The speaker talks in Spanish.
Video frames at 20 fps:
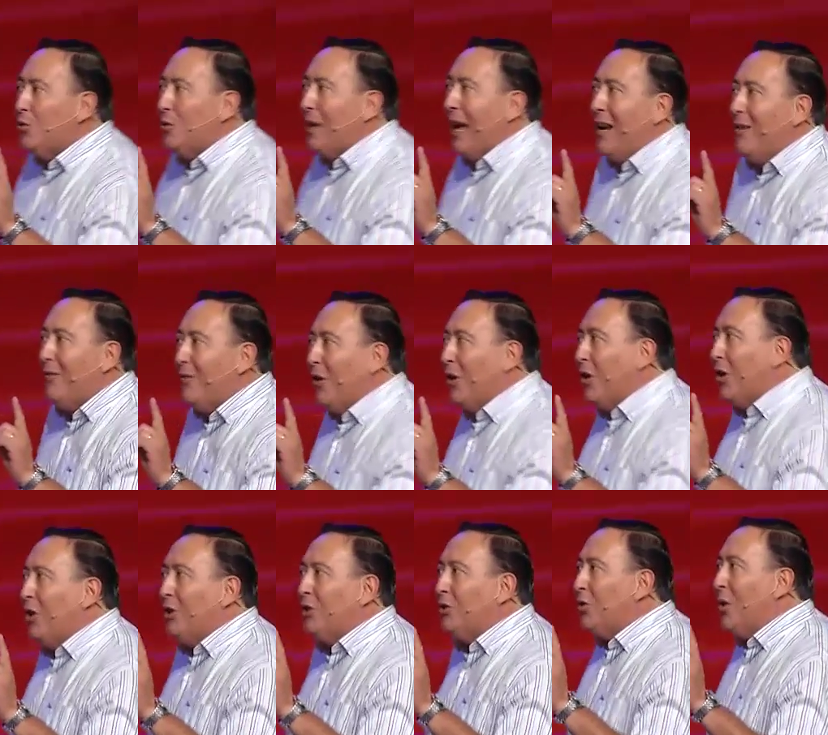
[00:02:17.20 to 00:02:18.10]
un
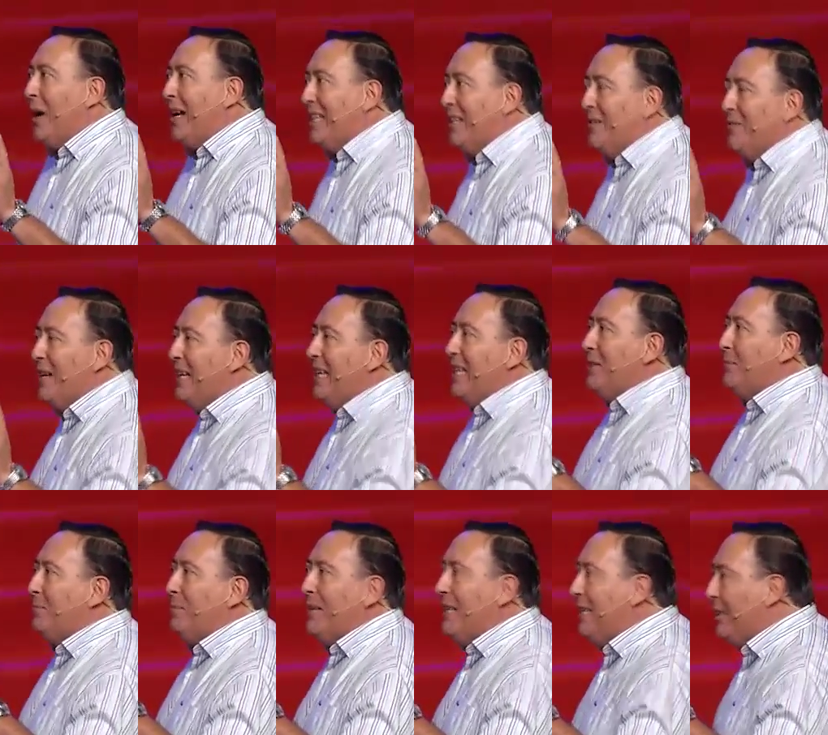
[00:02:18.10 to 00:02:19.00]
alboroto a nivel
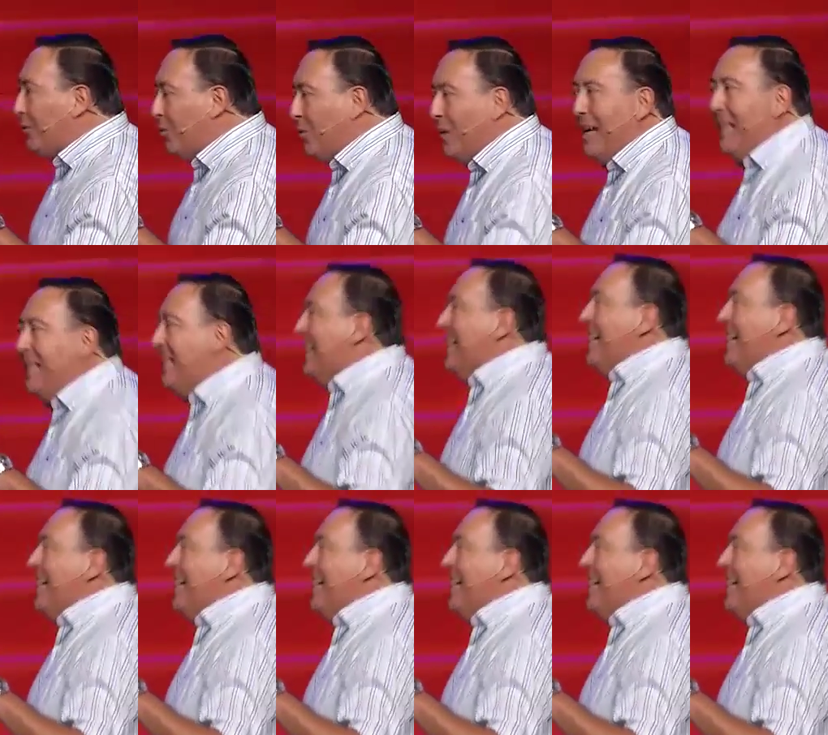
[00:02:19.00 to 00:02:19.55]
espiritual